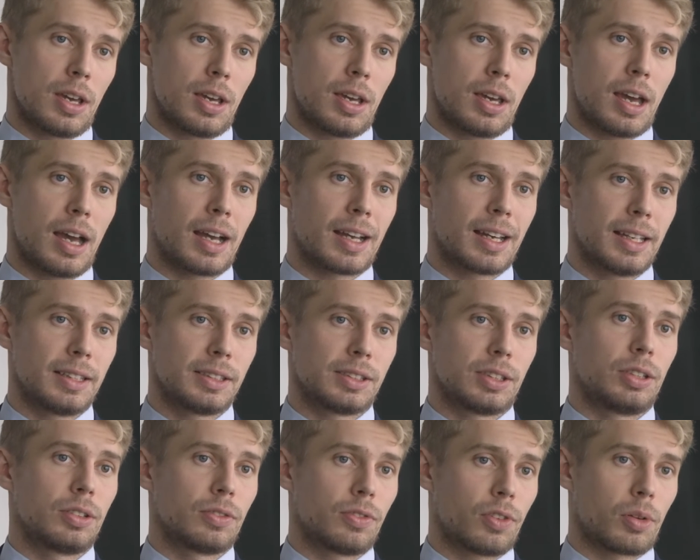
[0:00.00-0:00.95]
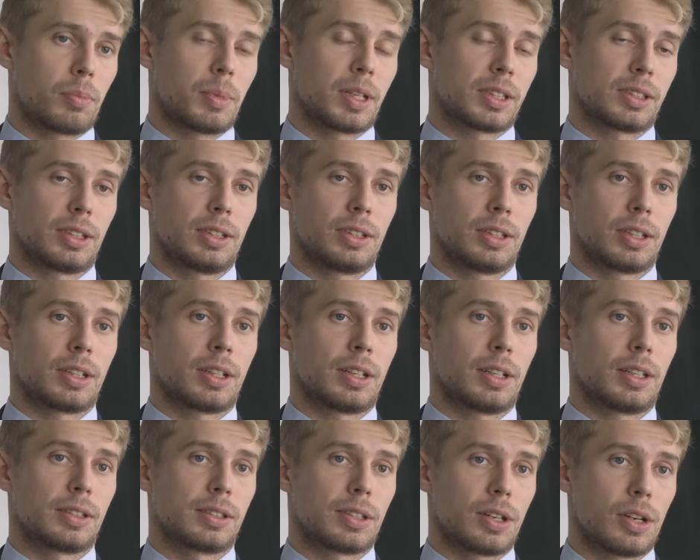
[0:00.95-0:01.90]
e, agencji informacyjnych
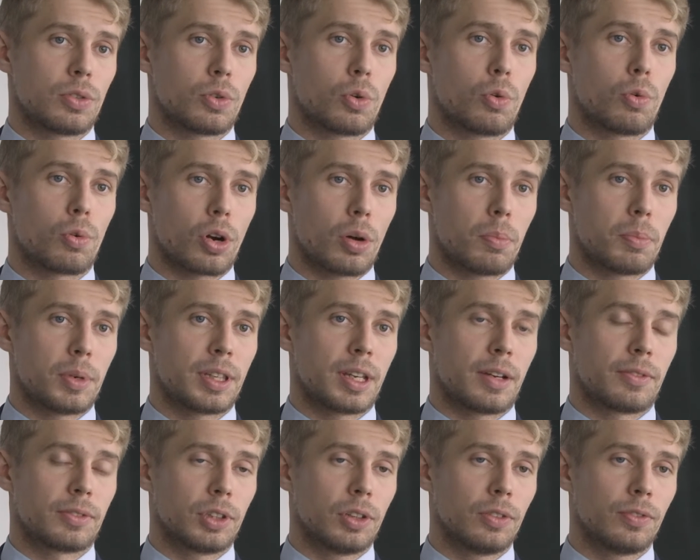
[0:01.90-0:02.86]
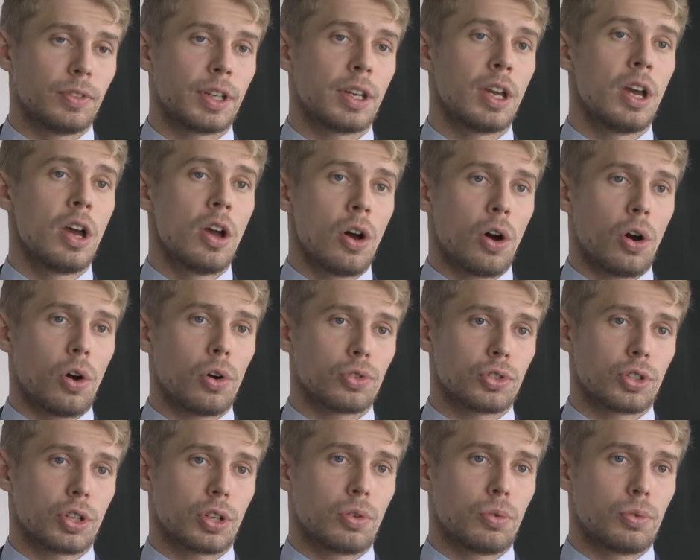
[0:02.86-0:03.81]
z rynku ropy naftowej
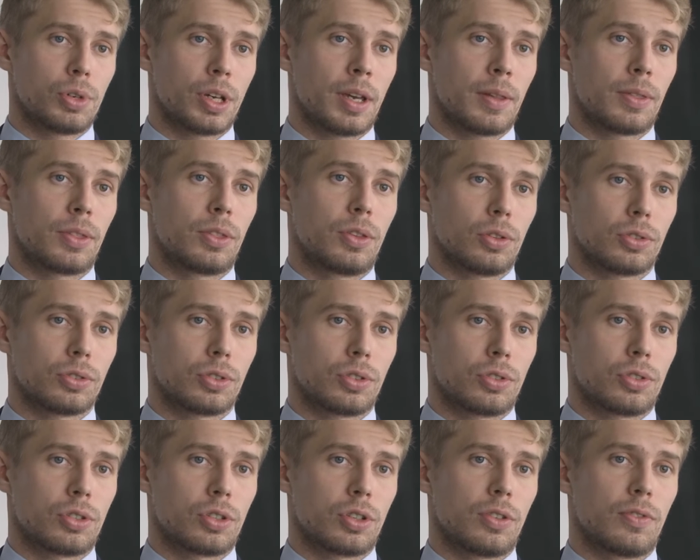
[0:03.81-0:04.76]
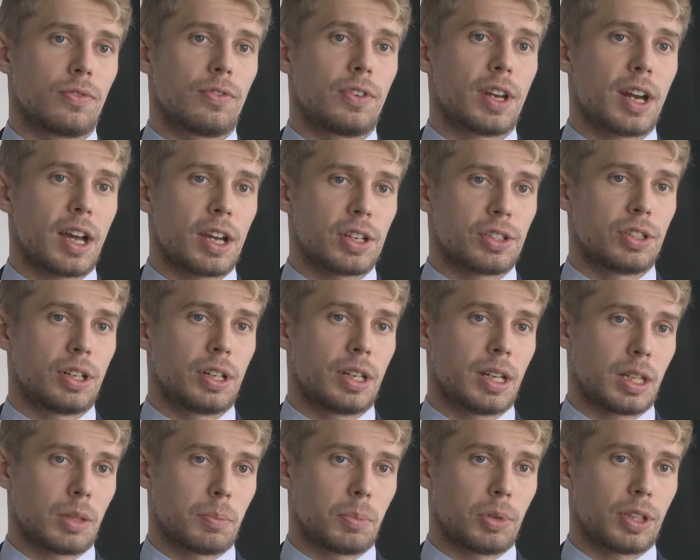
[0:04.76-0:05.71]
oczekuje, oczekuje dosyć wyraźnej
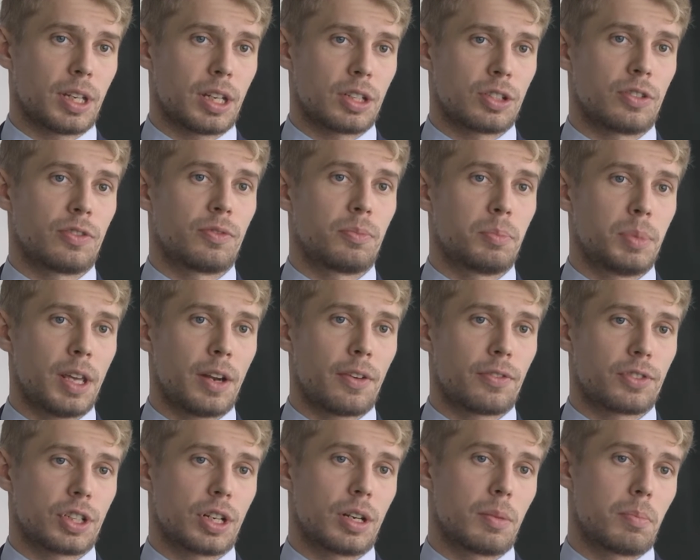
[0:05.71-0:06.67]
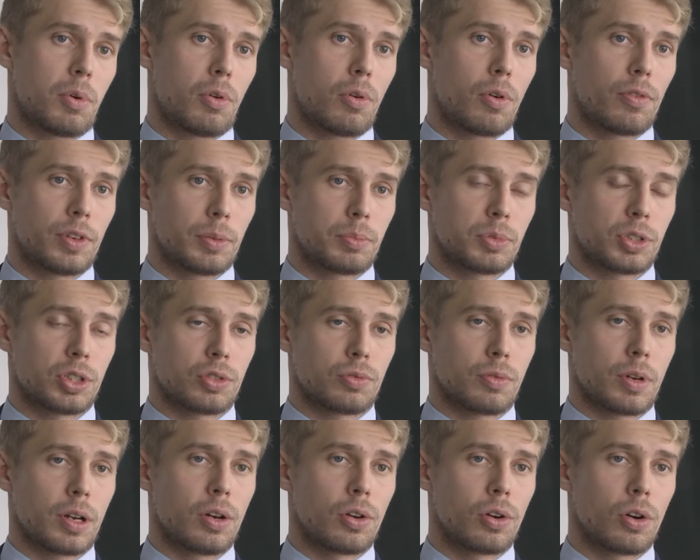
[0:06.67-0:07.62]
nadpodaży w pierwszej połowie
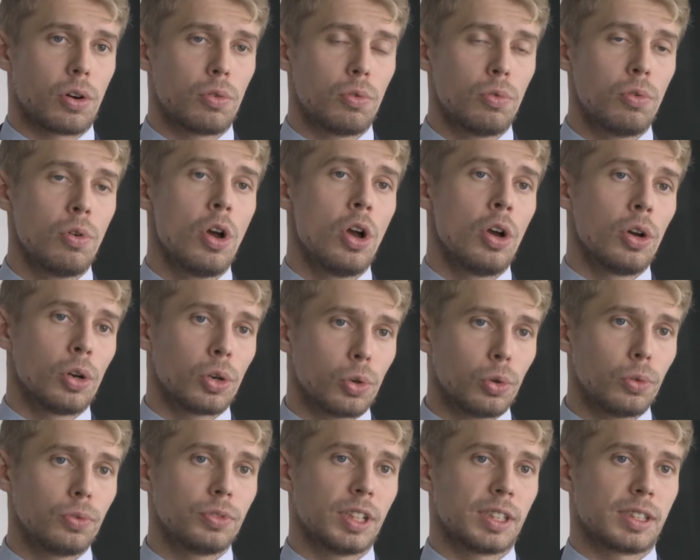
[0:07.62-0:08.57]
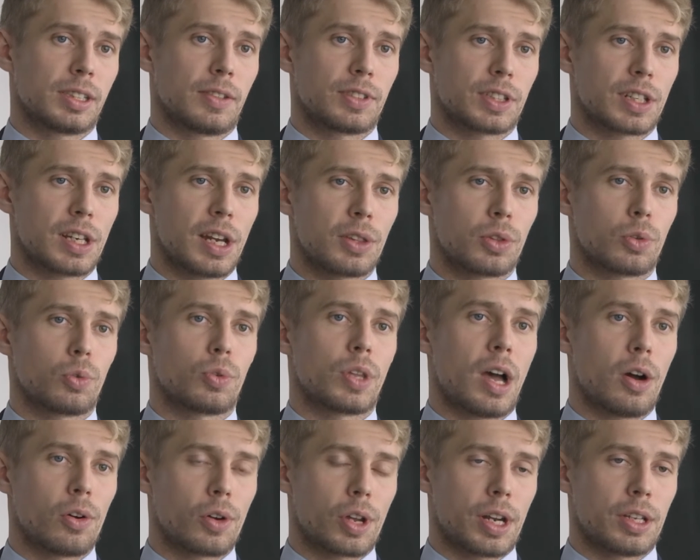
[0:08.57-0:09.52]
przyszłego roku, głównie ze względu
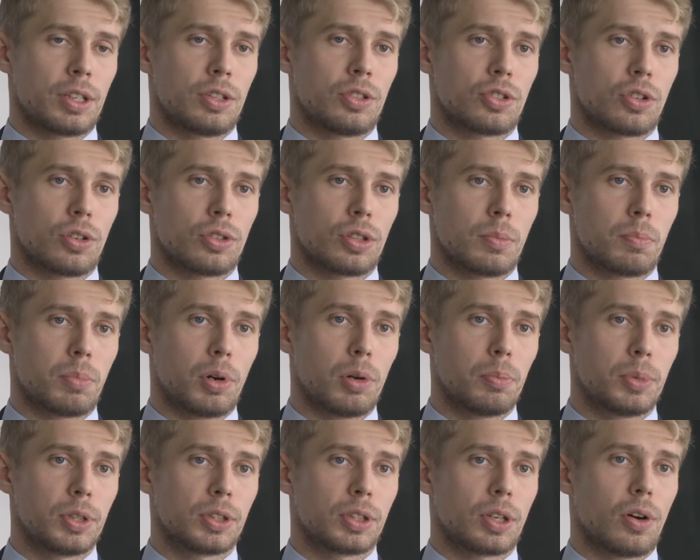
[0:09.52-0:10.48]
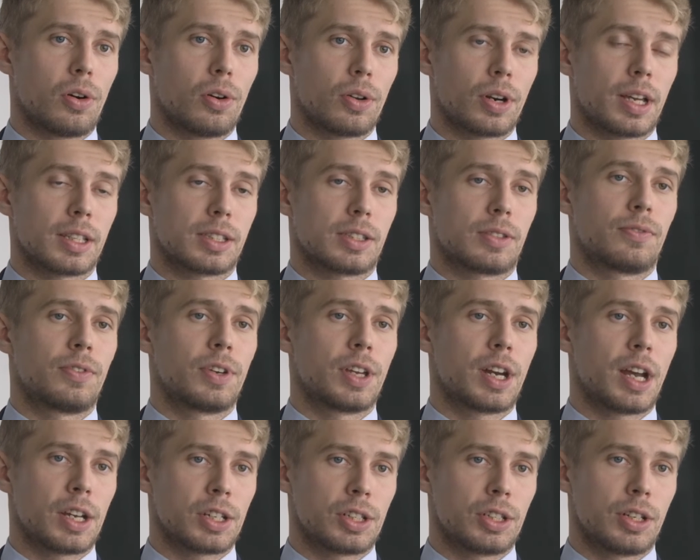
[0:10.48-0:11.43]
na ograniczony popyt oraz
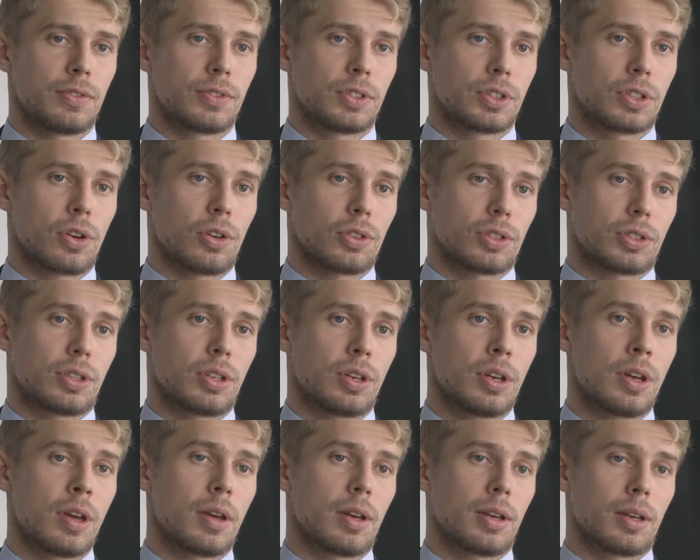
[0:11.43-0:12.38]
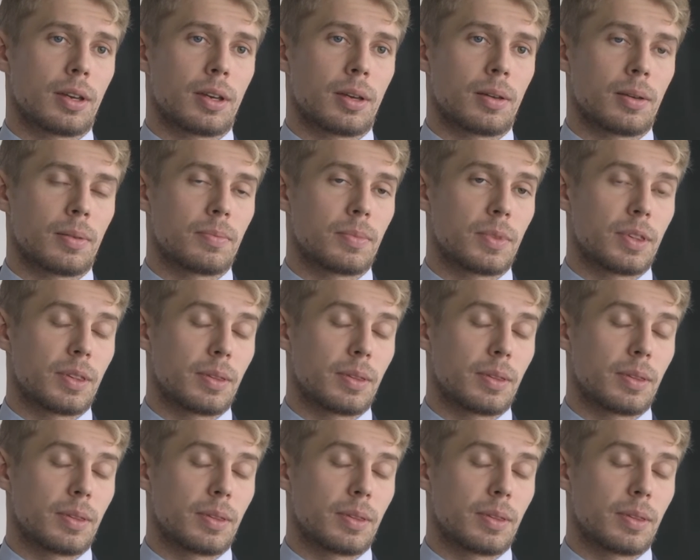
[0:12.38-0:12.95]
wyraźny wzrost e,